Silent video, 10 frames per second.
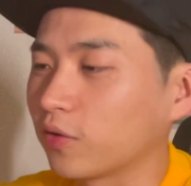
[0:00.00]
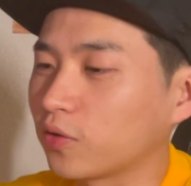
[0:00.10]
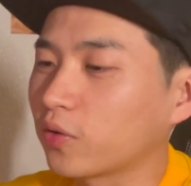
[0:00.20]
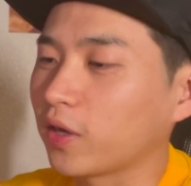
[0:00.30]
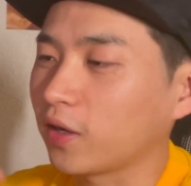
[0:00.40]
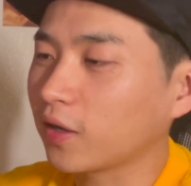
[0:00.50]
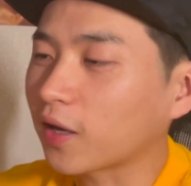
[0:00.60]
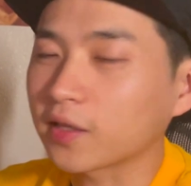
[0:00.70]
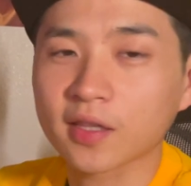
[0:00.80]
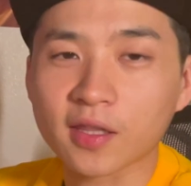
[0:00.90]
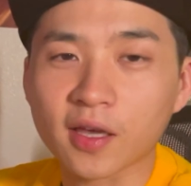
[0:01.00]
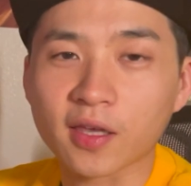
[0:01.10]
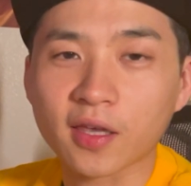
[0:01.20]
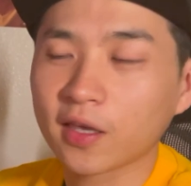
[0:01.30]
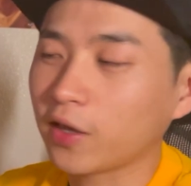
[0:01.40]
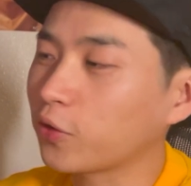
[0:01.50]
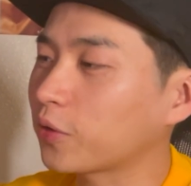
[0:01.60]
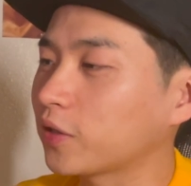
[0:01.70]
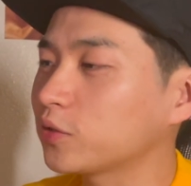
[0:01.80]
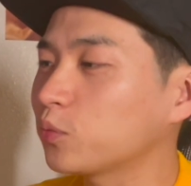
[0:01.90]
이렇게 간단하게
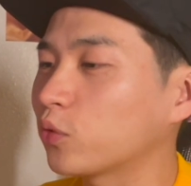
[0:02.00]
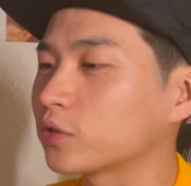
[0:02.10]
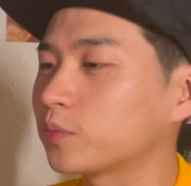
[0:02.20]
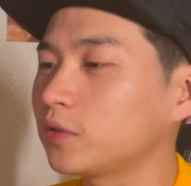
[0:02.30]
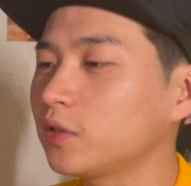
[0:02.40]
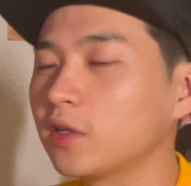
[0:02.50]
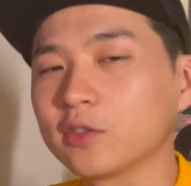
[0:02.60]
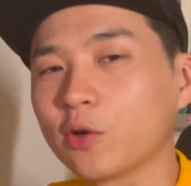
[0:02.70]
해결하는 모습을